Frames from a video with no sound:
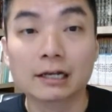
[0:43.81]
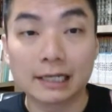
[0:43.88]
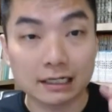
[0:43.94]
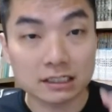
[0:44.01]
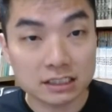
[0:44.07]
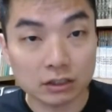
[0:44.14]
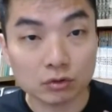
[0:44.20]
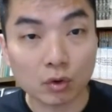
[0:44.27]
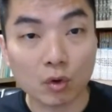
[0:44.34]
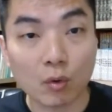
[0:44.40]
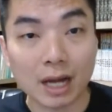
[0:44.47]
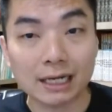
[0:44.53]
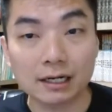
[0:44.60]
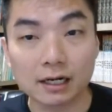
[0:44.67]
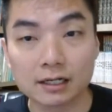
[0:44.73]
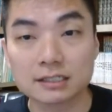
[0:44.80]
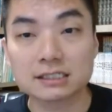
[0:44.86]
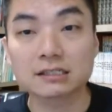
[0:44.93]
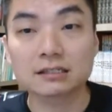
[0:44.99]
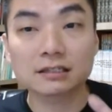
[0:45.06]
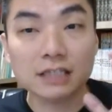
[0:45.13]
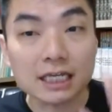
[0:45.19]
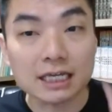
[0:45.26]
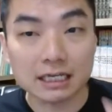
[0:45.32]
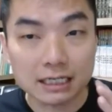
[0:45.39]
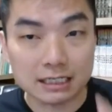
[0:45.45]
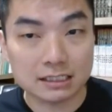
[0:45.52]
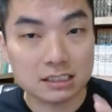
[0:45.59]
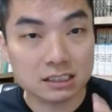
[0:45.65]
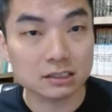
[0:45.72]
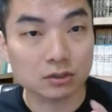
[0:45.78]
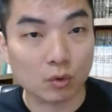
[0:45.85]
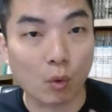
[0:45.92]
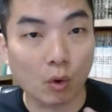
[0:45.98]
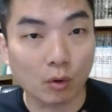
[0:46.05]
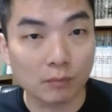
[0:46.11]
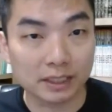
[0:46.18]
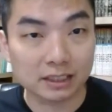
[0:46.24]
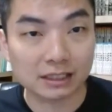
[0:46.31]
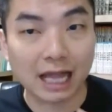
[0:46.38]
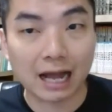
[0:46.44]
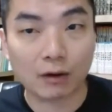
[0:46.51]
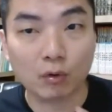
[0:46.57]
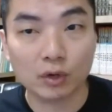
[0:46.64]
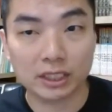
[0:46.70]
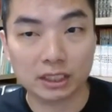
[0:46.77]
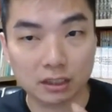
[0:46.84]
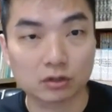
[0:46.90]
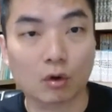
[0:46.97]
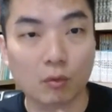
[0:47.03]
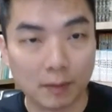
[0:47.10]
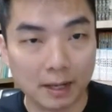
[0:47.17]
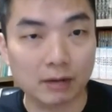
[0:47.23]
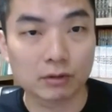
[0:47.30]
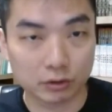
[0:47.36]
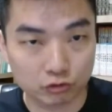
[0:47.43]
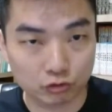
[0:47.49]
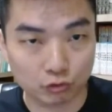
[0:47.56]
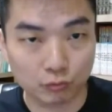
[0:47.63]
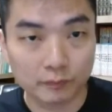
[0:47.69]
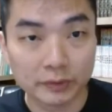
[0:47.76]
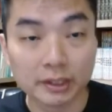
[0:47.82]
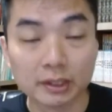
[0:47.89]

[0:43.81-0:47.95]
两千多万人是第一次国民大会的投票人数，